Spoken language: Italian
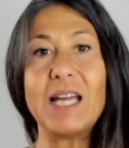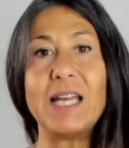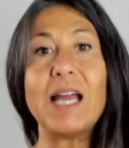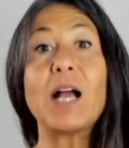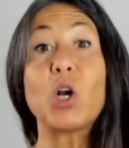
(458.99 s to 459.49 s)

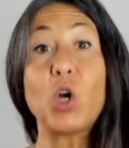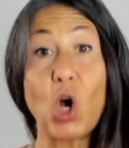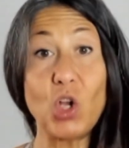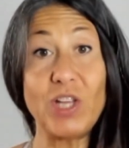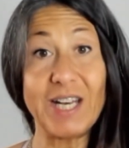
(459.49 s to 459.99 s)
e
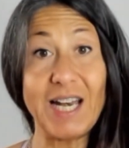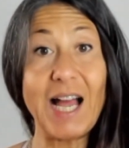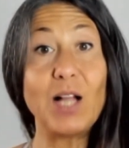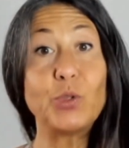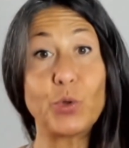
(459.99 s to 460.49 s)
accogliere
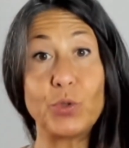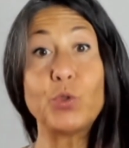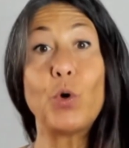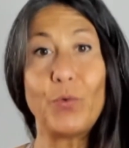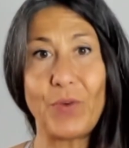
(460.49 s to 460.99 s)
l'altro
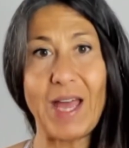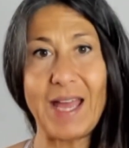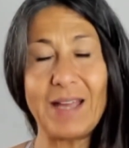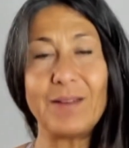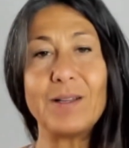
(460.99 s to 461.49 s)

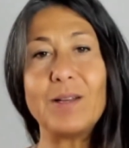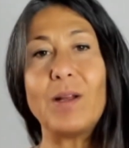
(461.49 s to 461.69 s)
dov'è